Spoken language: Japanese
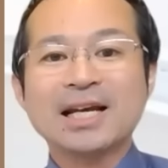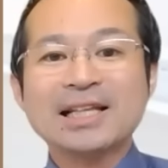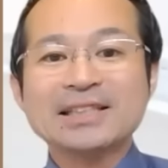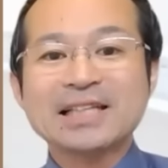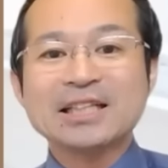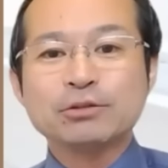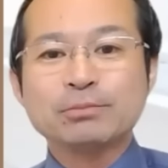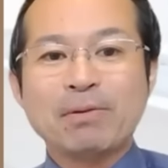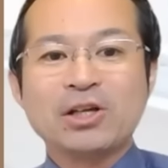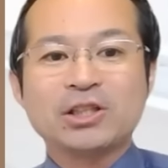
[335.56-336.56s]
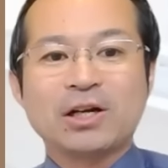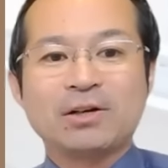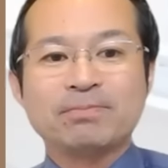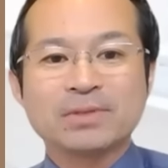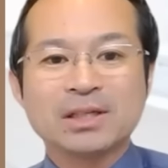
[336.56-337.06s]
片付け準備
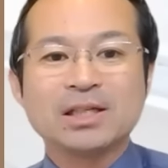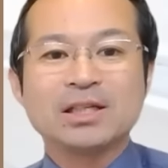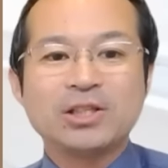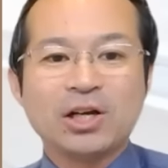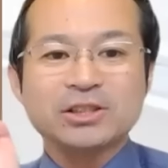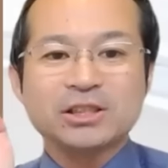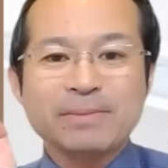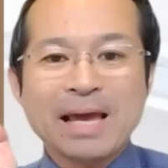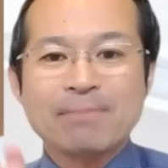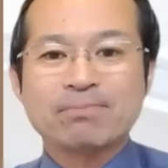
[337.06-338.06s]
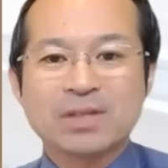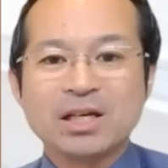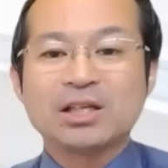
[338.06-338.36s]
ポイント。4つ目。